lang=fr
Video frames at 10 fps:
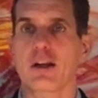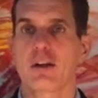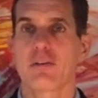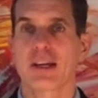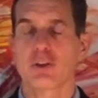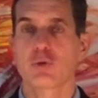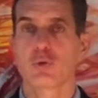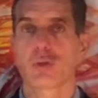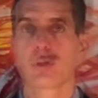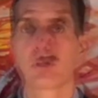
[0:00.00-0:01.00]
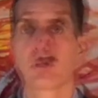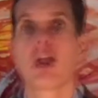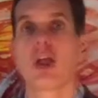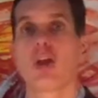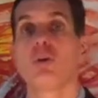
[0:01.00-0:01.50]
vertueux.
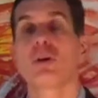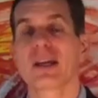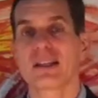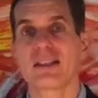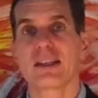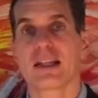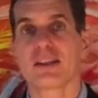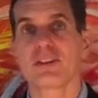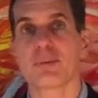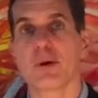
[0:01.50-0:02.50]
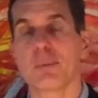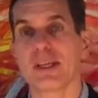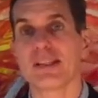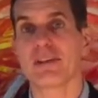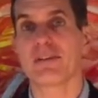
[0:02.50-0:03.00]
Le christianisme
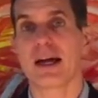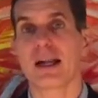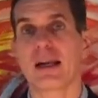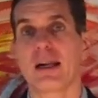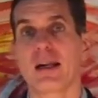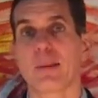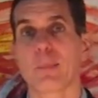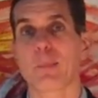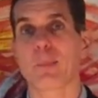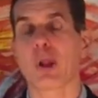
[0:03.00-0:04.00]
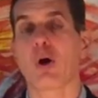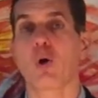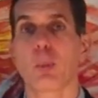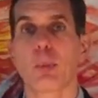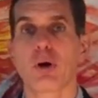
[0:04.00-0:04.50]
médiéval
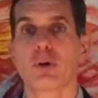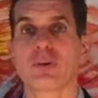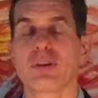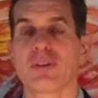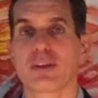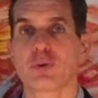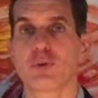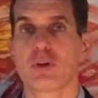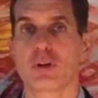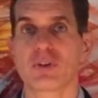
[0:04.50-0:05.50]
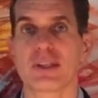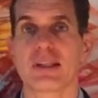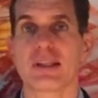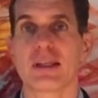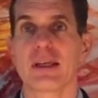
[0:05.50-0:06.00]
reprend ces vertus de
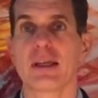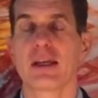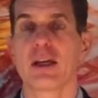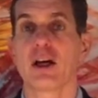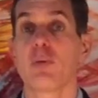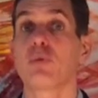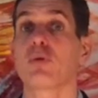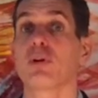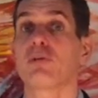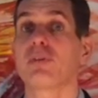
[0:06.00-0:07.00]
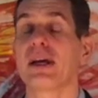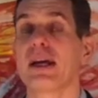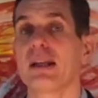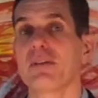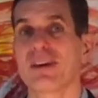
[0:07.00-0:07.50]
l'Antiquité pour en faire
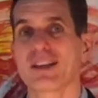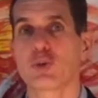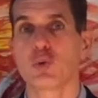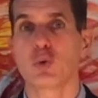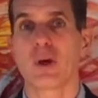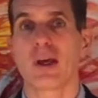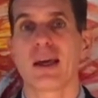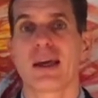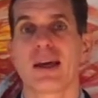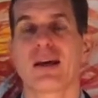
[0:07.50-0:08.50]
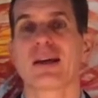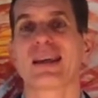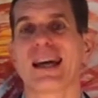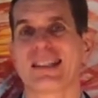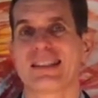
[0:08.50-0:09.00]
les vertus euh,
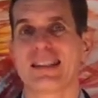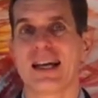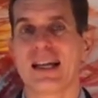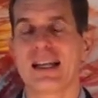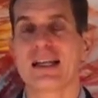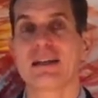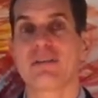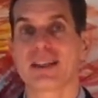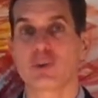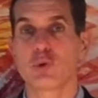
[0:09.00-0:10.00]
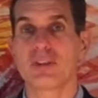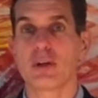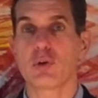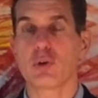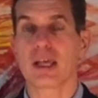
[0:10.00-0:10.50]
cardinales et les vertus
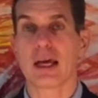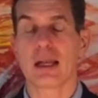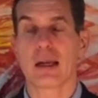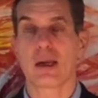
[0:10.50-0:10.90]
théologales.